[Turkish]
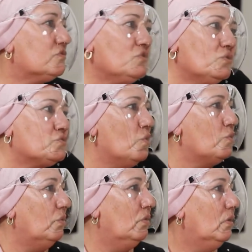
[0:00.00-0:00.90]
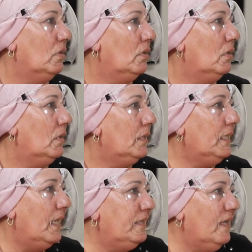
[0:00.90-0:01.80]
sos yok.
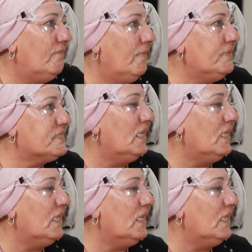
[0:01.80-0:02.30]
Yani yavan bir